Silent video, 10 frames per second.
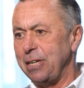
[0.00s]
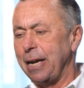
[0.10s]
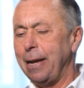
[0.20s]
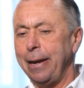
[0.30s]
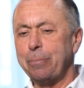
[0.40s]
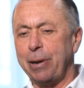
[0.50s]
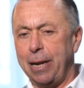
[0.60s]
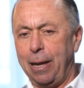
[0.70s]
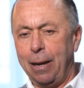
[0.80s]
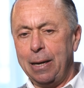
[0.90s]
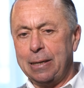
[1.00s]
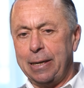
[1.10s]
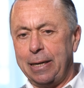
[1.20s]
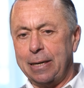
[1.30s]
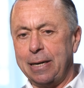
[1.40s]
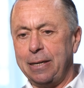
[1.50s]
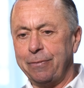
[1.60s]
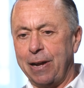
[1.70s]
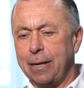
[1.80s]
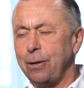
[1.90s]
Und der Klingbeil, der ja dann
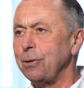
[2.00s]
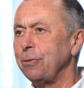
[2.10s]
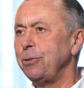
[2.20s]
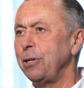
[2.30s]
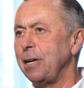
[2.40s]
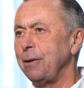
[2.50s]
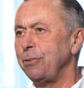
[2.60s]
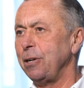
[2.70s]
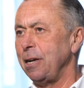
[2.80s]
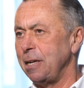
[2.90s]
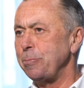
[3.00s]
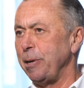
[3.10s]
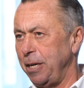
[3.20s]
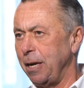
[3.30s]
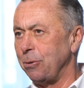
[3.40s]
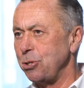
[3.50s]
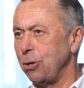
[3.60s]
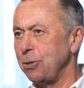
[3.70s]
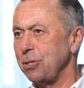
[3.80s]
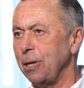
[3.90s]
die Verhandlung geführt hat für den
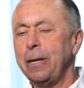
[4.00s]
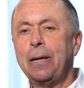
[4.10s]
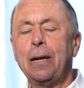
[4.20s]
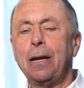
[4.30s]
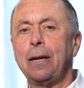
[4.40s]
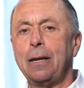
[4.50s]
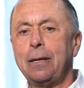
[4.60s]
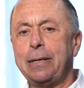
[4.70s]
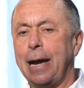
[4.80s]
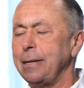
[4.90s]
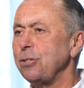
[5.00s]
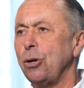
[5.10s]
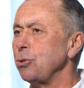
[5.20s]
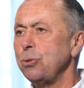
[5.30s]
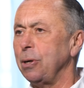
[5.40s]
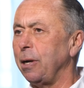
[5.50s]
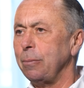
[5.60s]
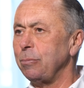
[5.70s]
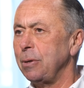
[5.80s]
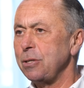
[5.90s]
SPD-Ausschluss, äh, der hat es auch
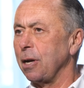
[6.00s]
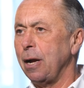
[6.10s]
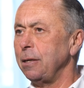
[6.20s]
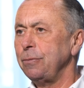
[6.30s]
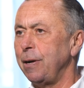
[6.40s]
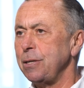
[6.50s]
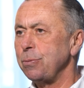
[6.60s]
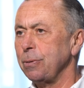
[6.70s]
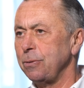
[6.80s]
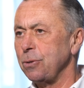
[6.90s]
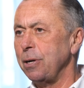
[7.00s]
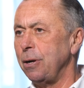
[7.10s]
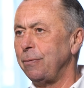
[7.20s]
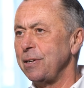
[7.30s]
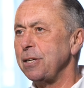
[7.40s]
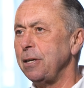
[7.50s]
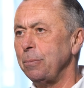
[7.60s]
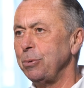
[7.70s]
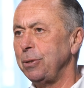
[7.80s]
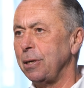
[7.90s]
zugegeben, dass er gar nicht weiß so genau, was in
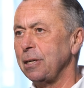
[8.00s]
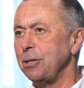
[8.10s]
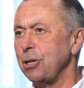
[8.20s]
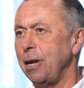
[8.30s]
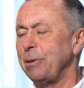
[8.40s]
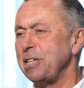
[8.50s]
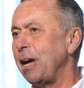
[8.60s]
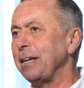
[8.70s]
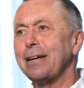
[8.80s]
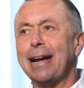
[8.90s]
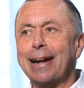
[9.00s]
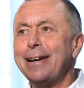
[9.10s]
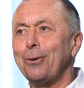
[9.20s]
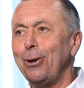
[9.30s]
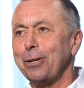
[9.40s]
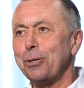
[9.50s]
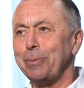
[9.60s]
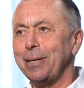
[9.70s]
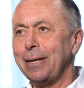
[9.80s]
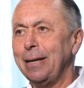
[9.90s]
den Büchern drin steht, aber das hat gar keine Rolle
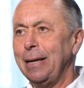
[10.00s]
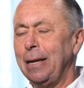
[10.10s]
gespielt.